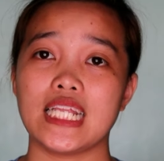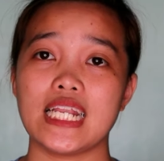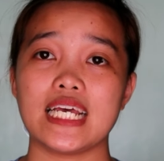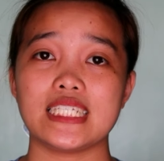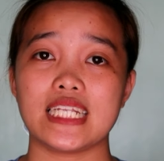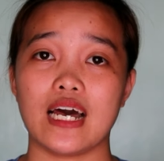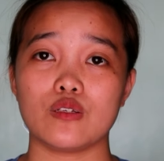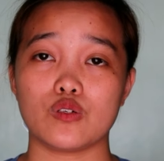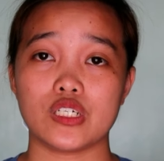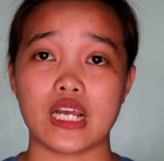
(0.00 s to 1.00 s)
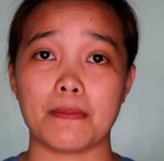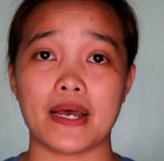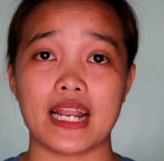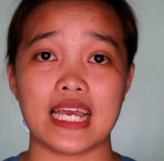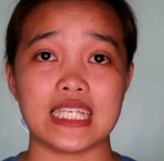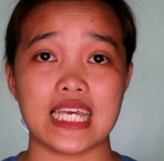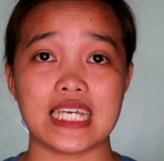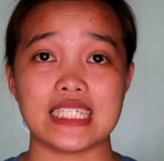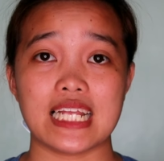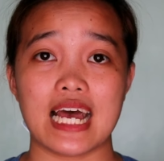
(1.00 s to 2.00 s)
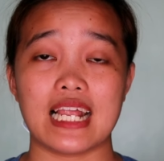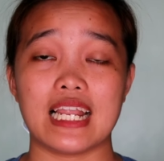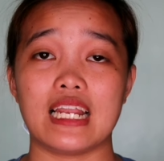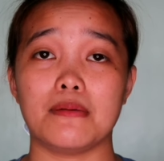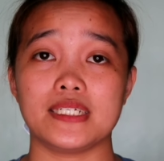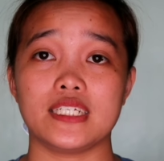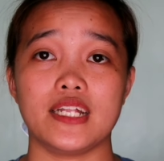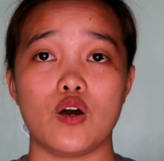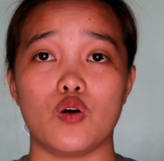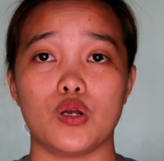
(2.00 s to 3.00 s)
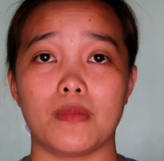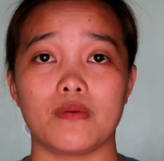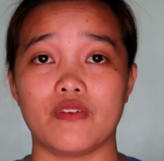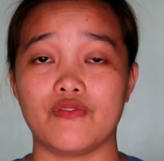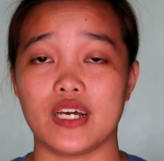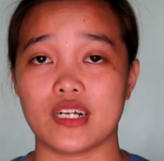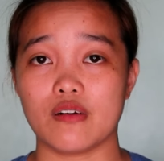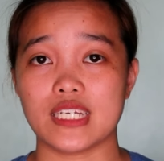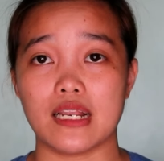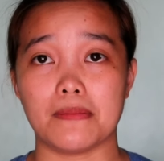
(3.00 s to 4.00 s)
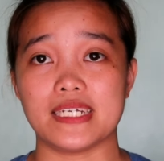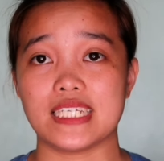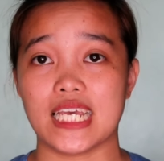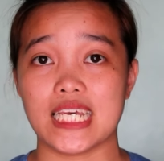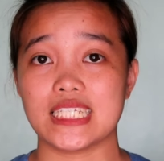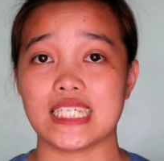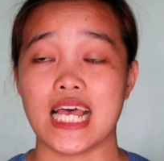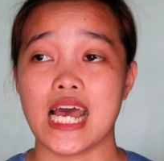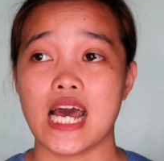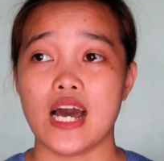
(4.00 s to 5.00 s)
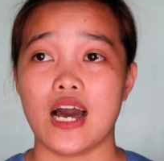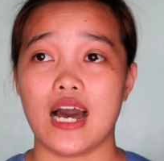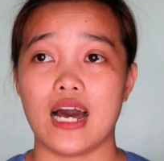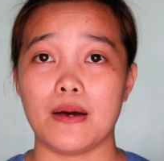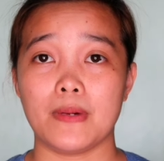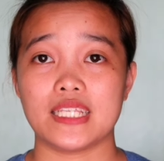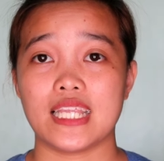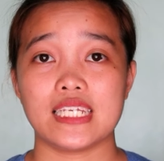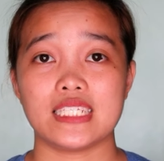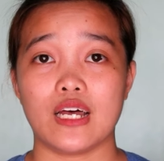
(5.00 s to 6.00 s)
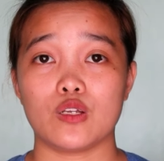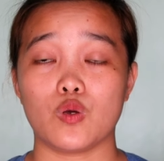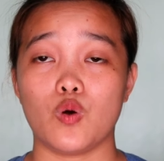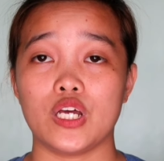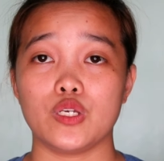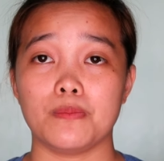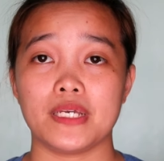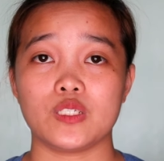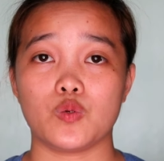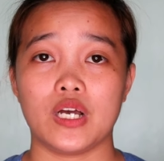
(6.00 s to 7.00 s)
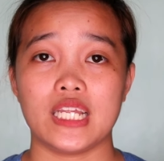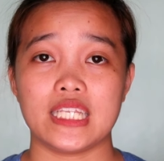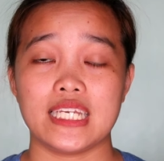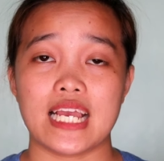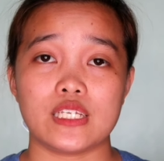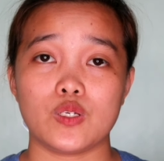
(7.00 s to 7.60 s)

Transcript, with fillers: tinest out ko siya para in case na lalabas din ako or magpa-vlog ako sa labas is uh, ma-test out ko kung ano yung best quality niya.